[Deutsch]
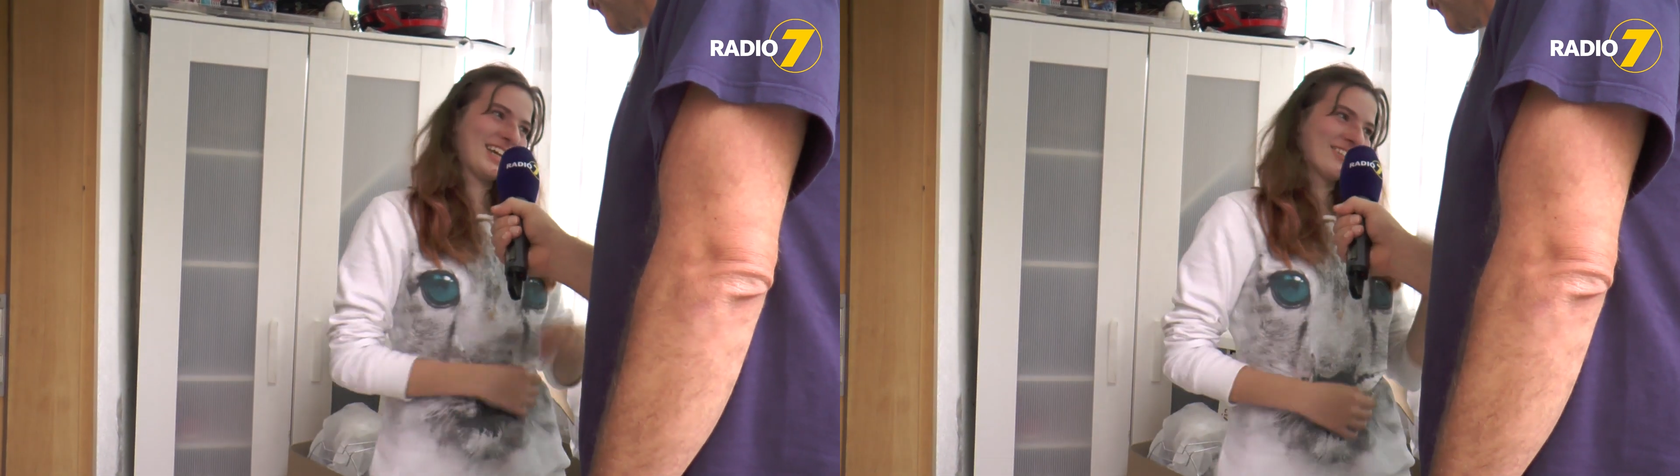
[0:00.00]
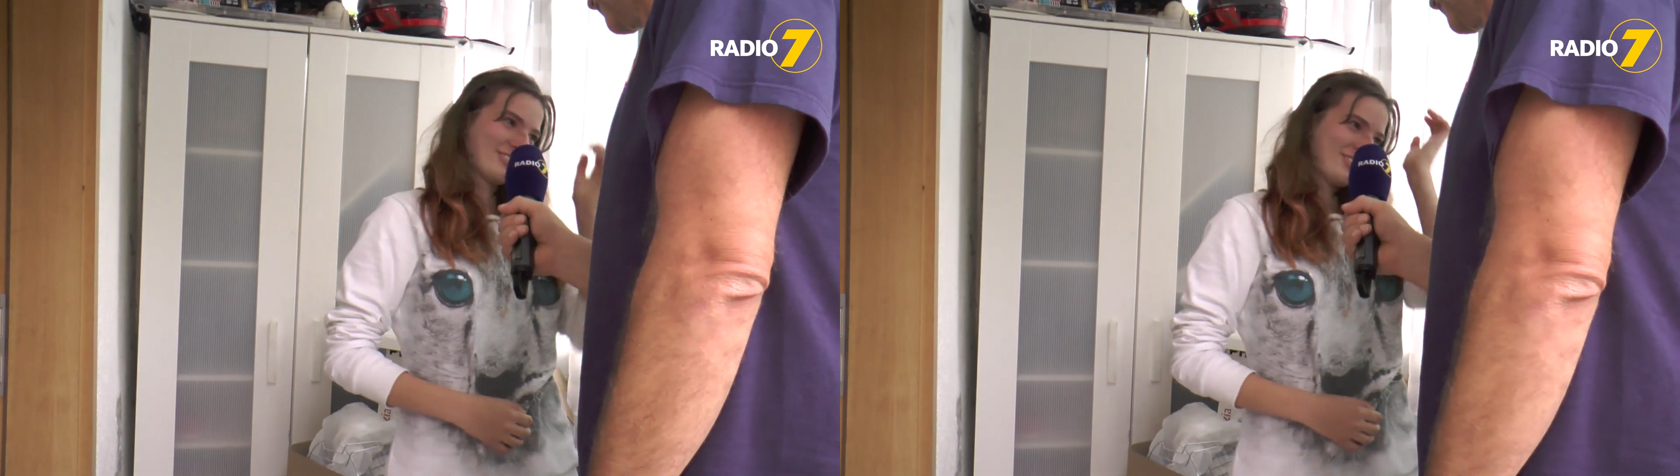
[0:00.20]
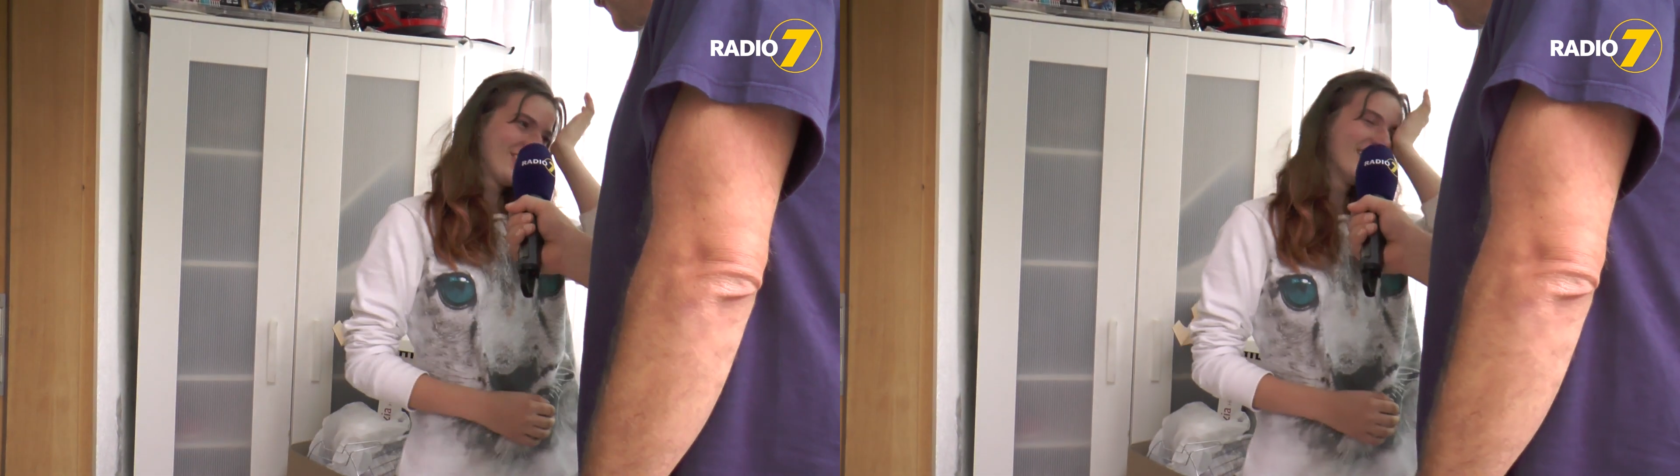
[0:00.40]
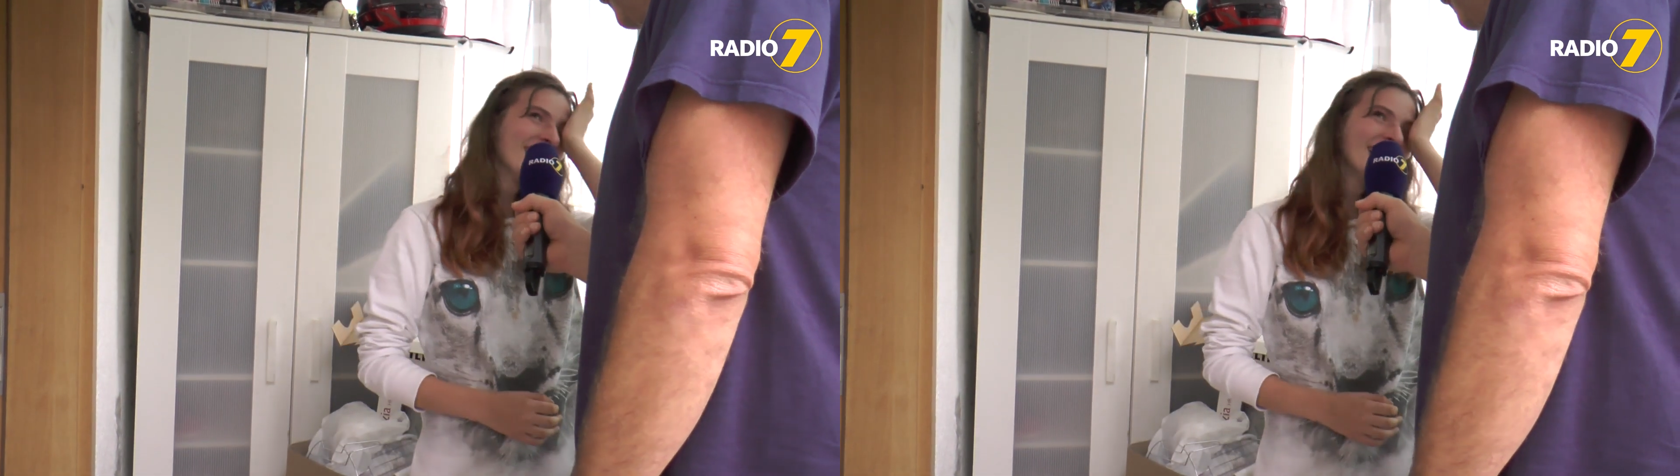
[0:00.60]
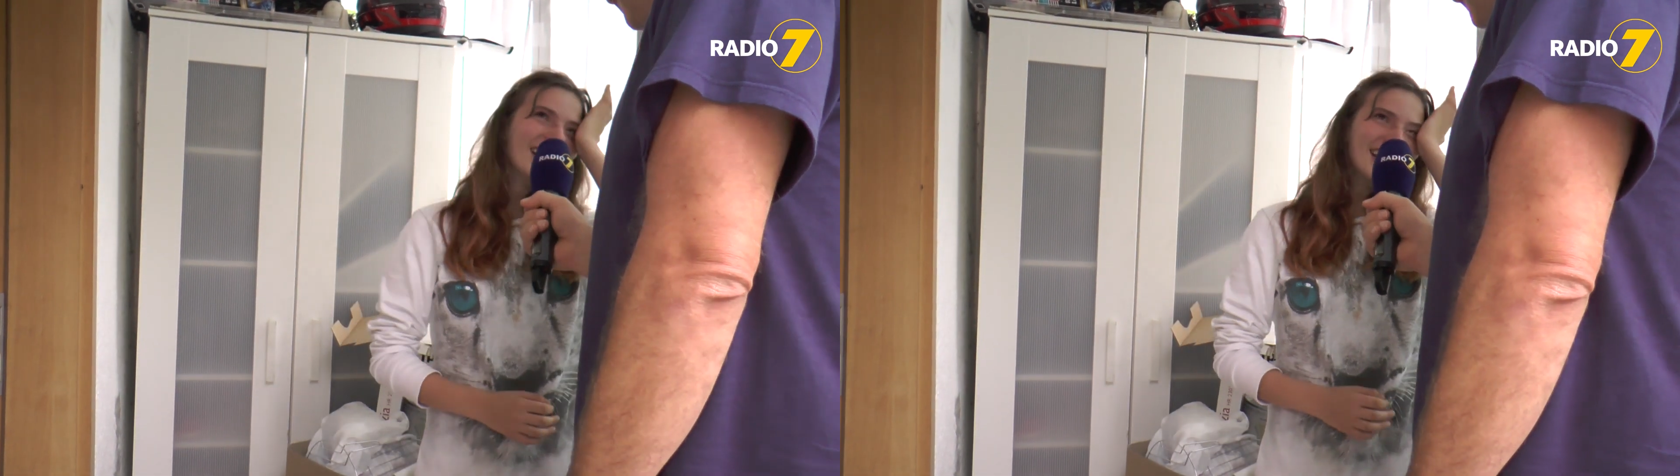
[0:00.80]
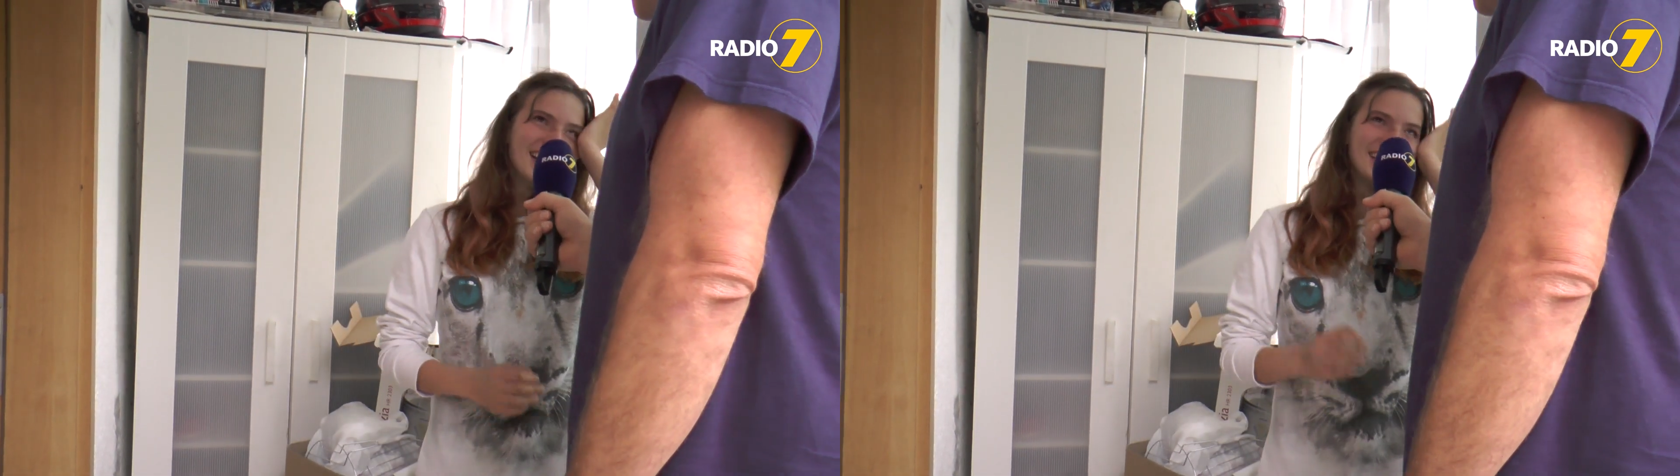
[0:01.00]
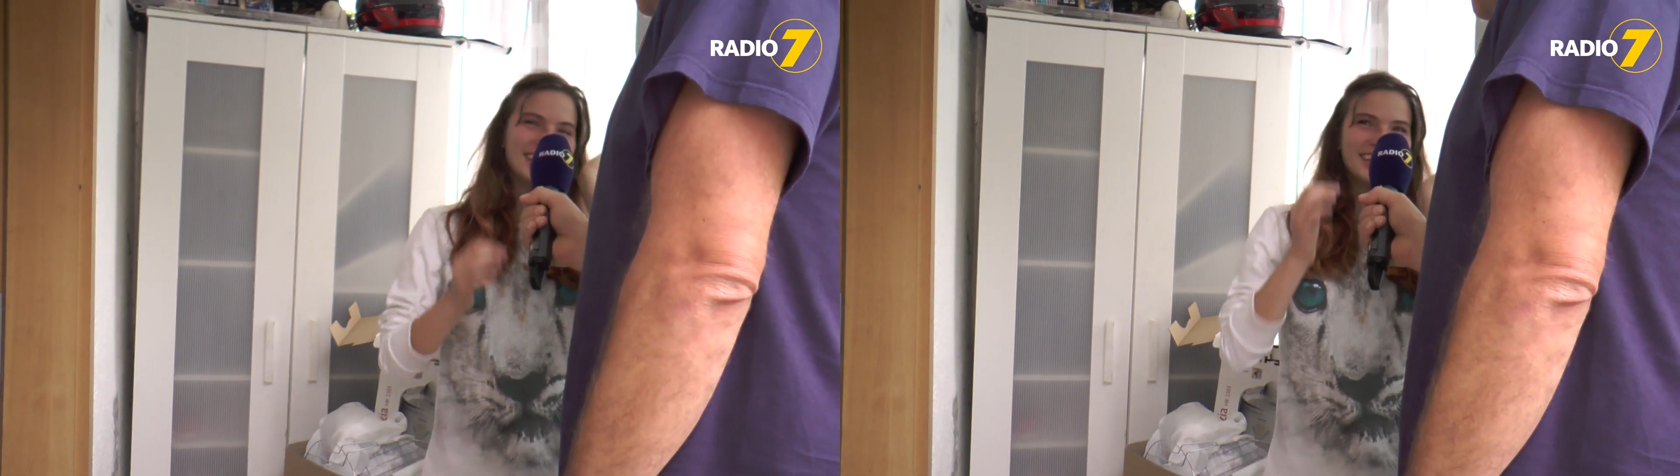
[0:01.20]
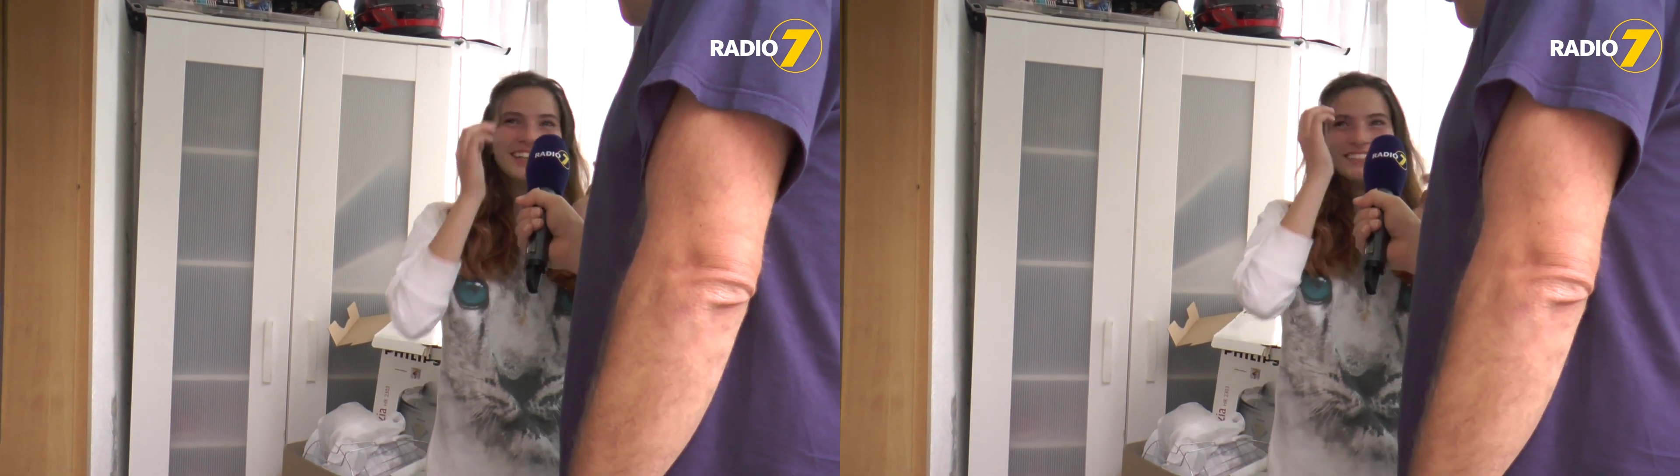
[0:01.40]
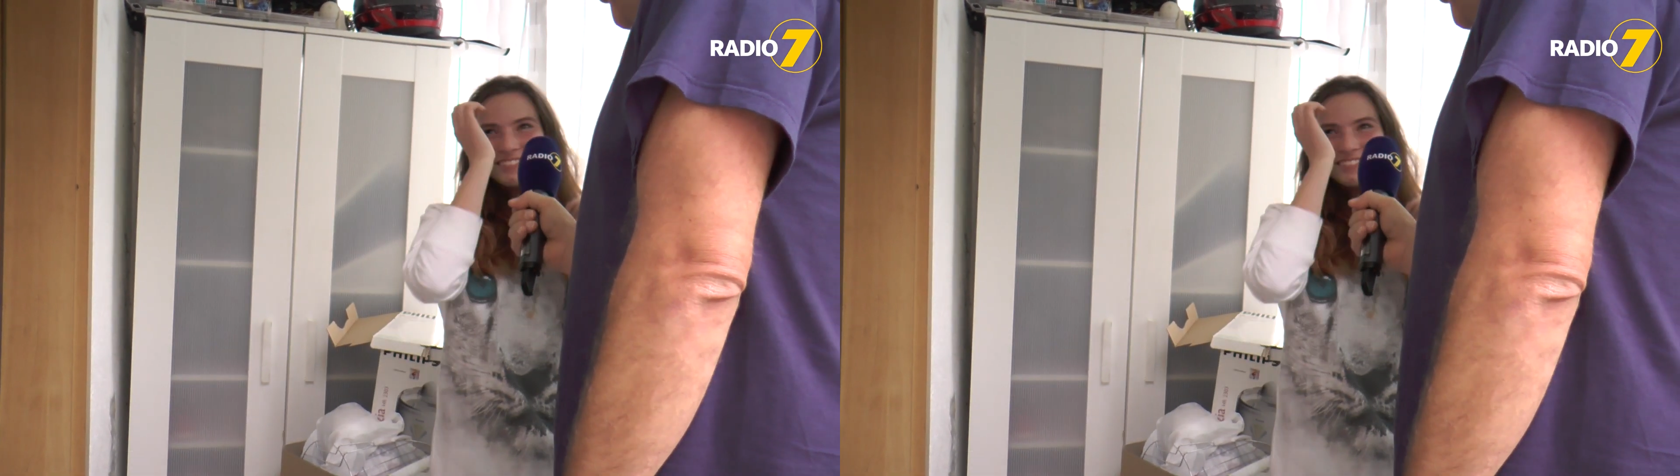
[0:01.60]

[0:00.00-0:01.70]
anrufen. Okay.